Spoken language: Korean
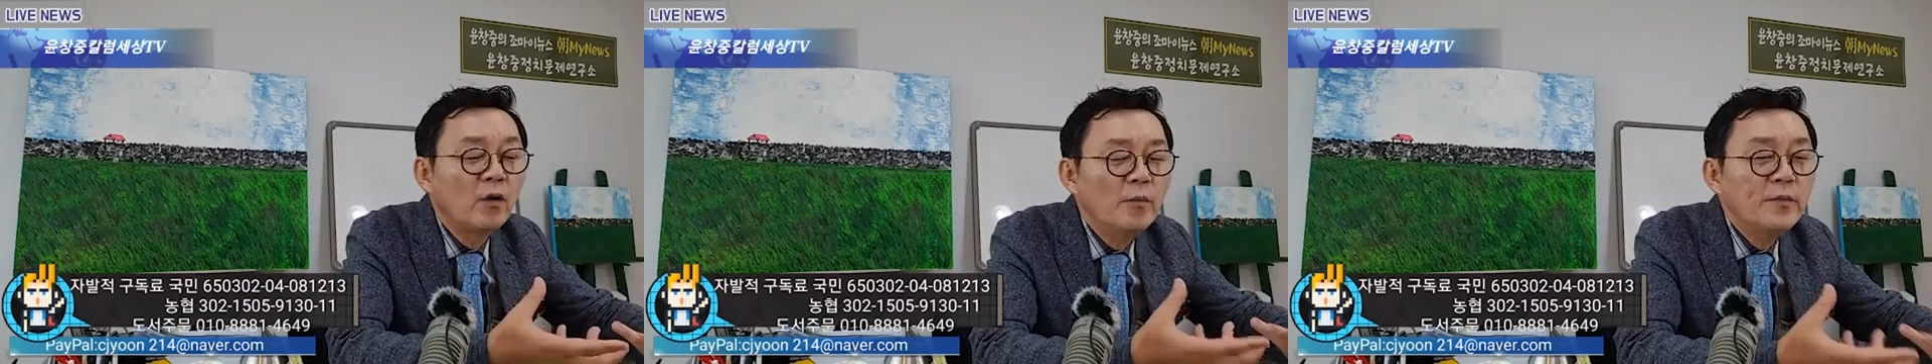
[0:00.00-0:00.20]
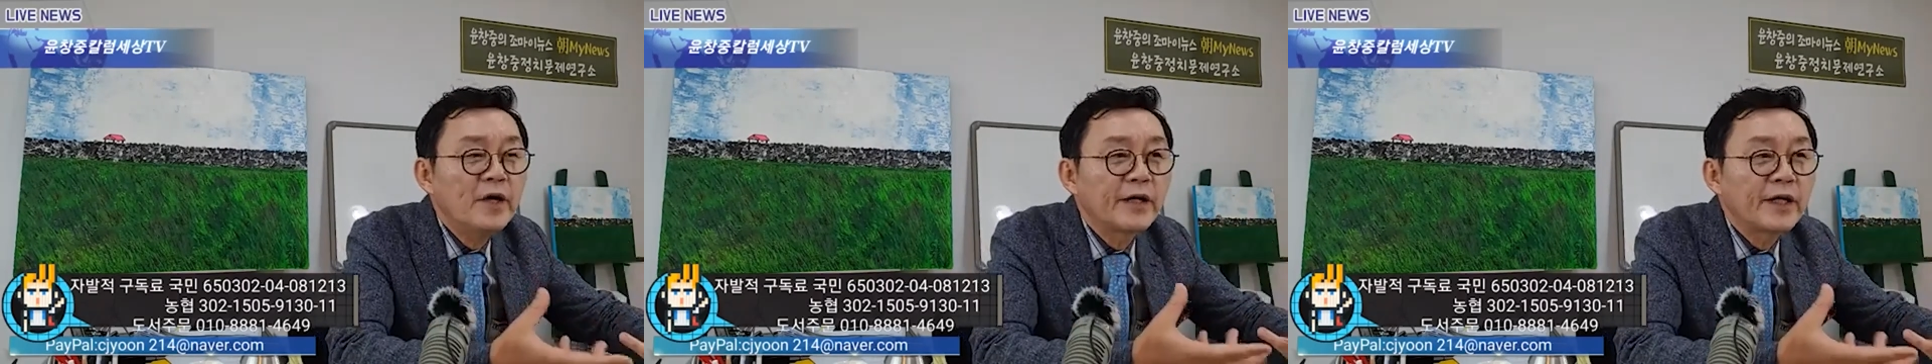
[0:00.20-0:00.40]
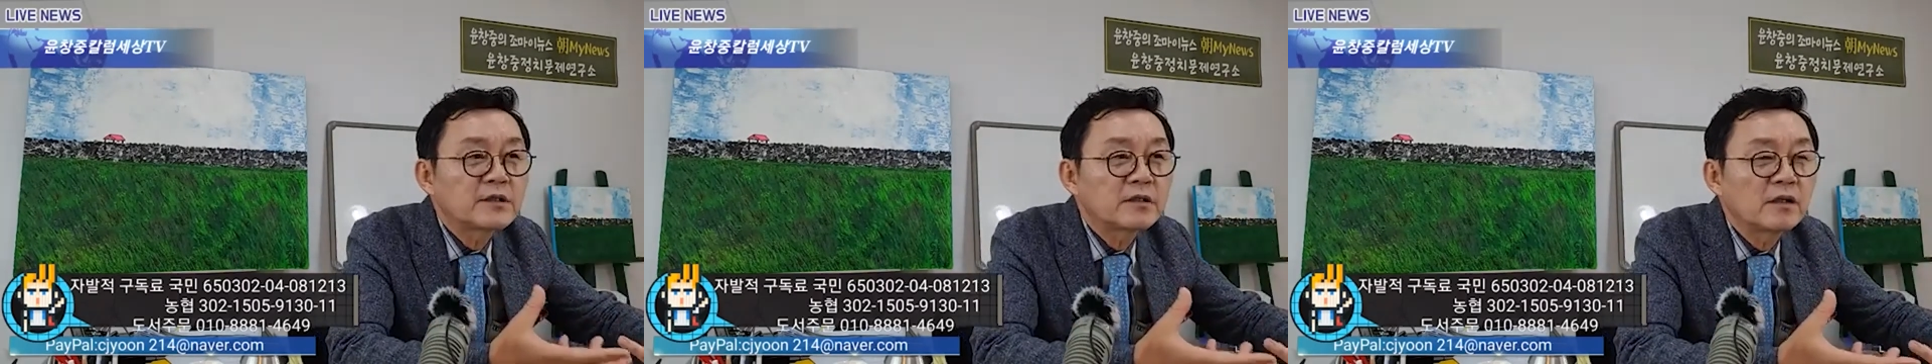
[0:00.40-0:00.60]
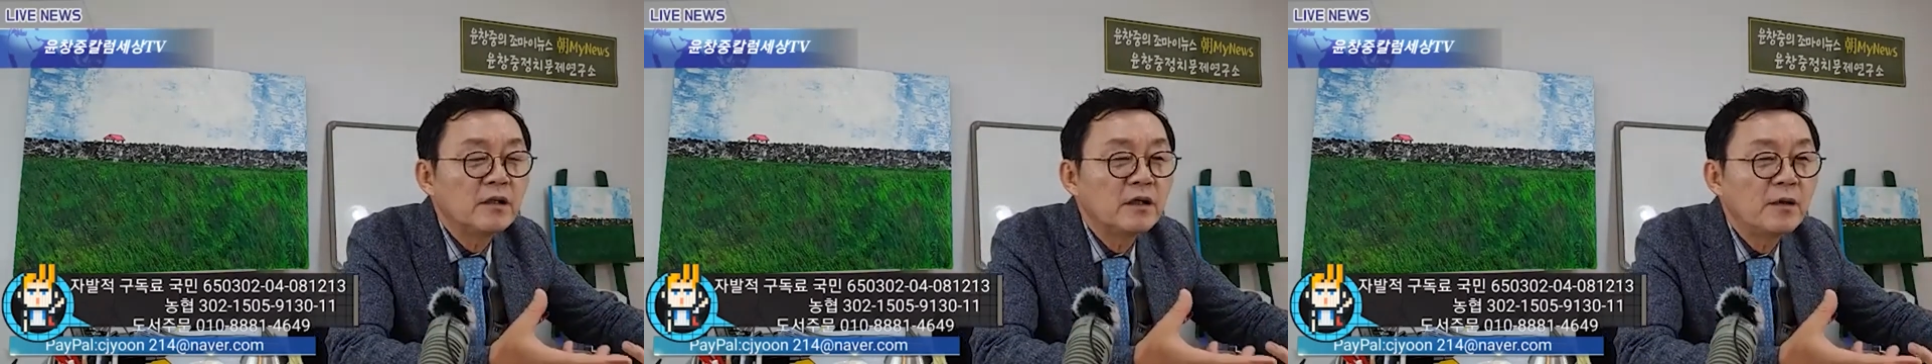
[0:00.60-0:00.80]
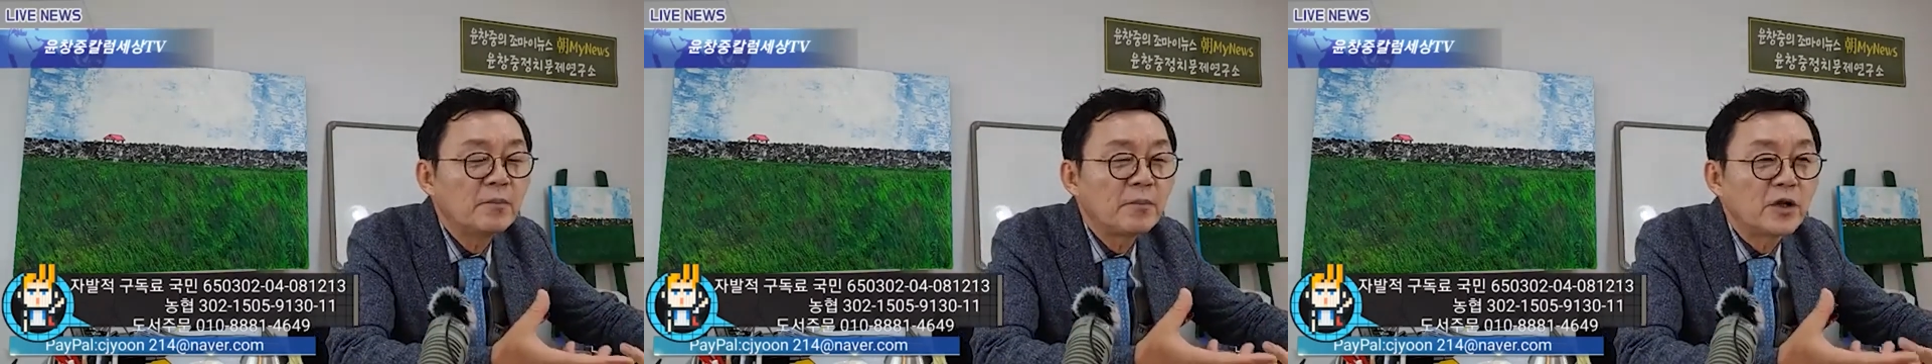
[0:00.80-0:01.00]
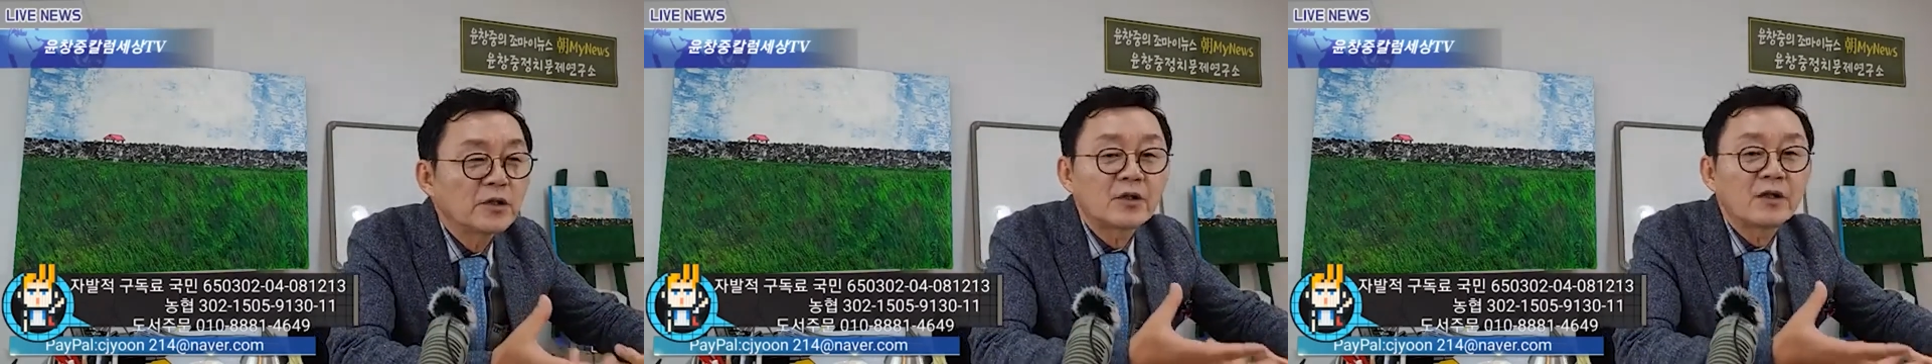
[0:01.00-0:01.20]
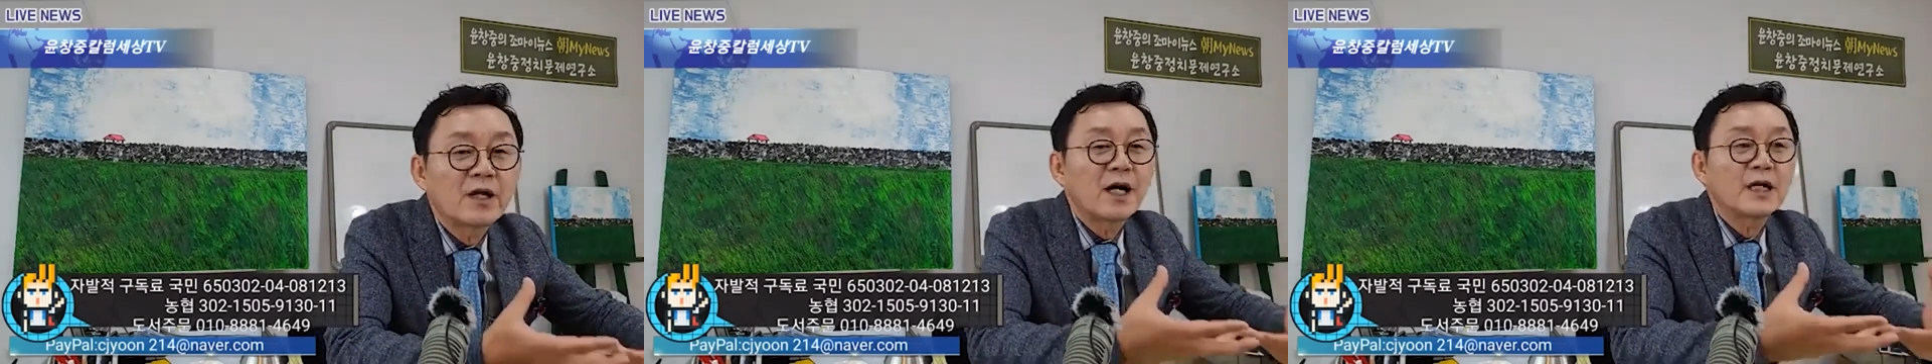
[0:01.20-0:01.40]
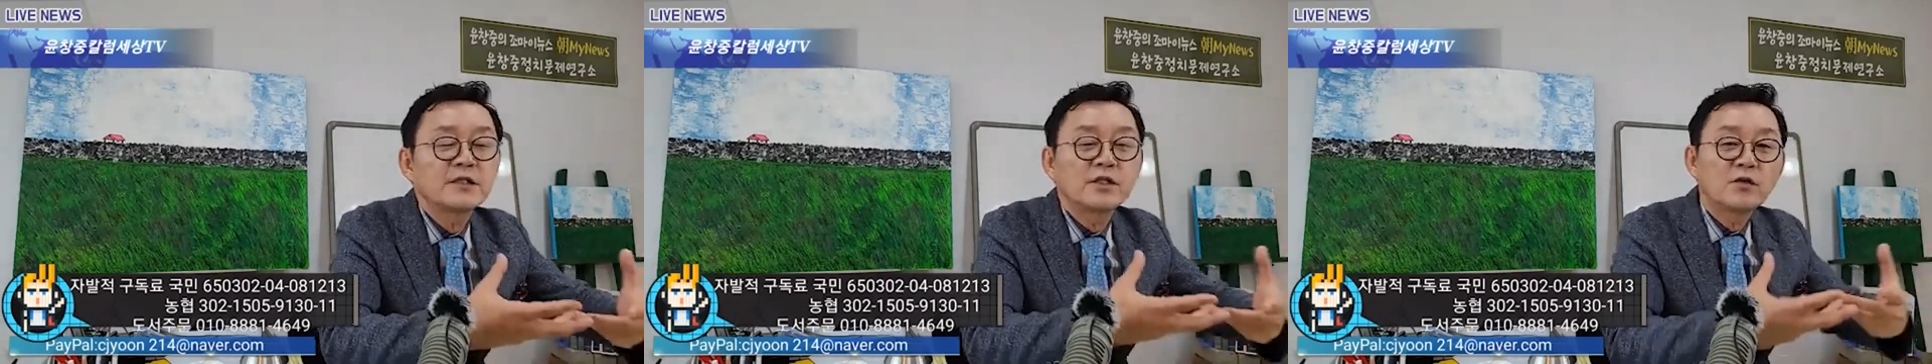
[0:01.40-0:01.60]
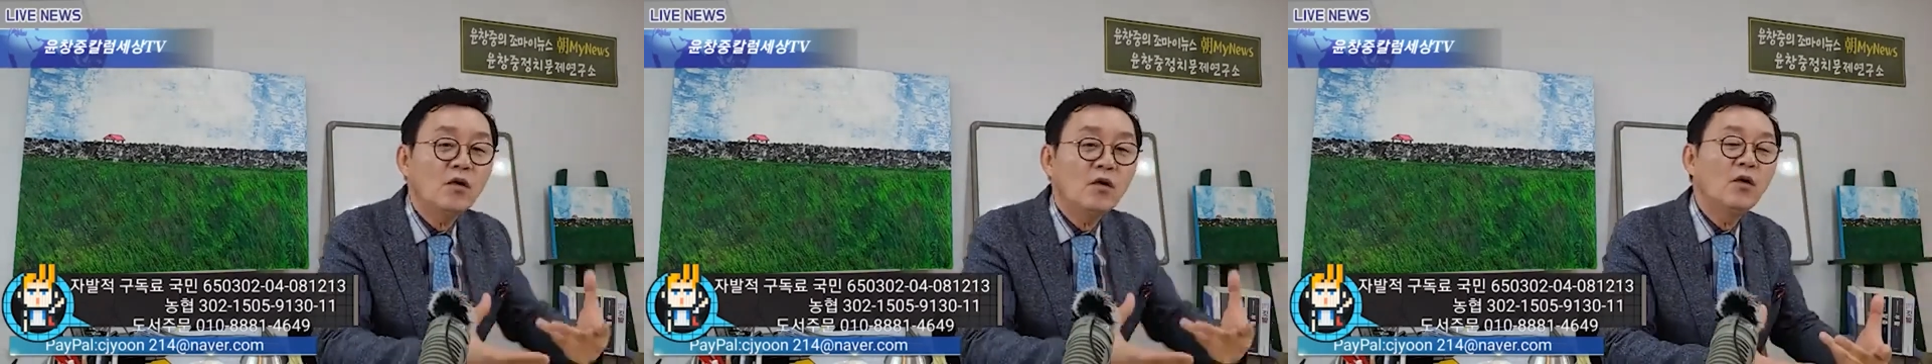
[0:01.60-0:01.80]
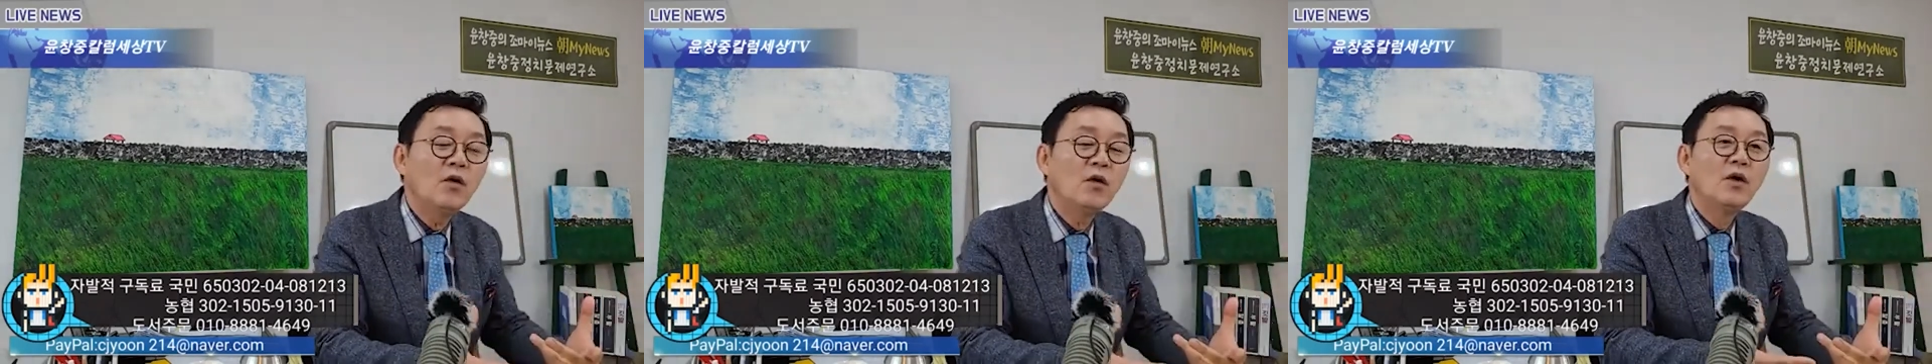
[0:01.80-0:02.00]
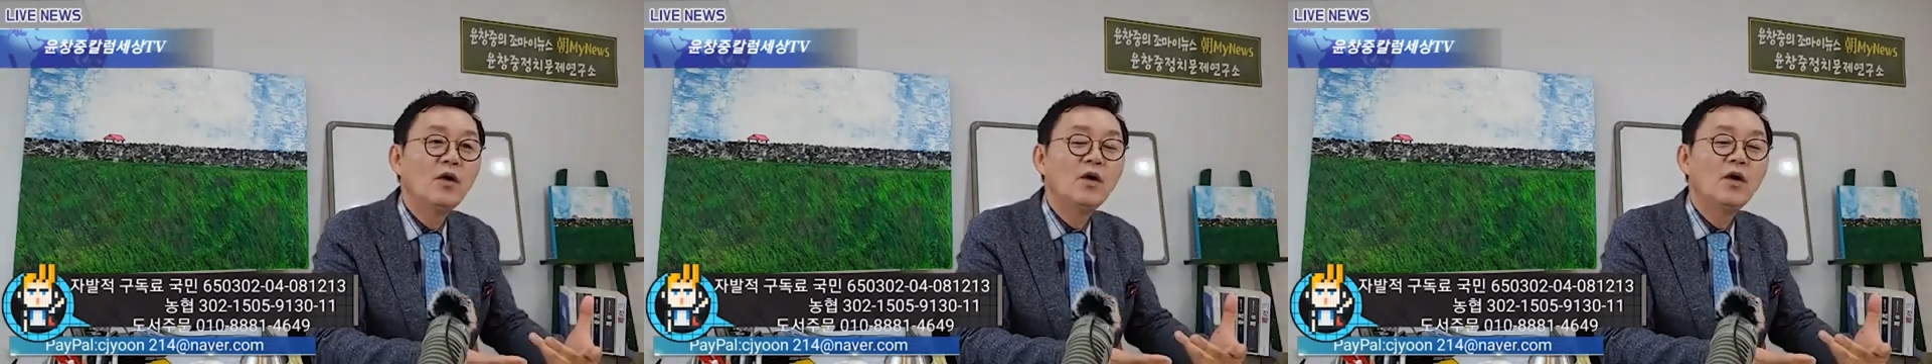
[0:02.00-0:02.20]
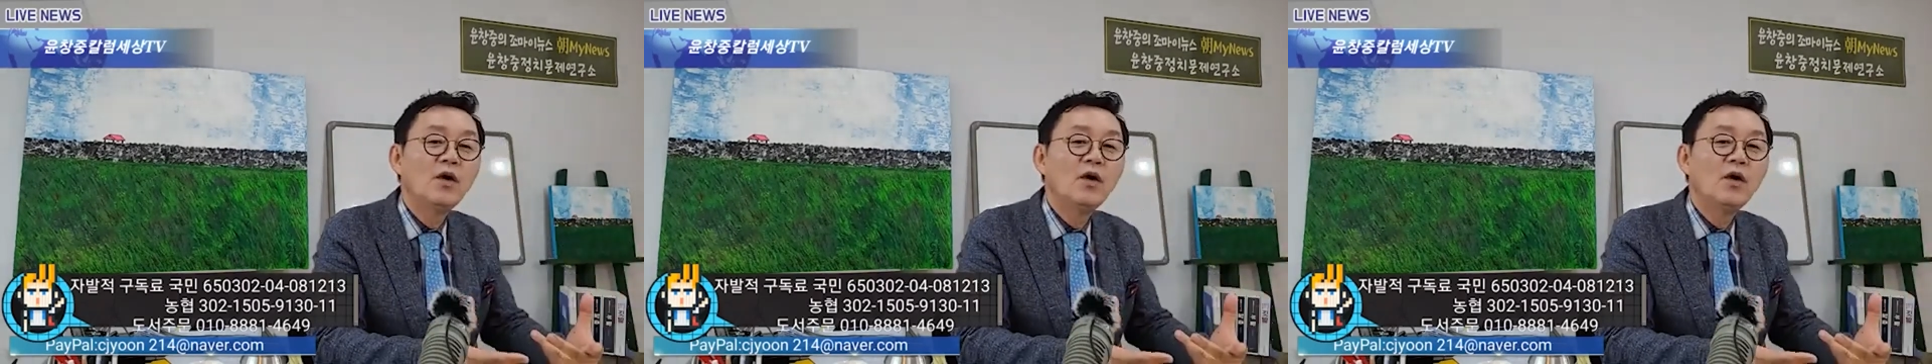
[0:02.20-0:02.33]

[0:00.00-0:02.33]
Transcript: 오명에서 벗어나가지고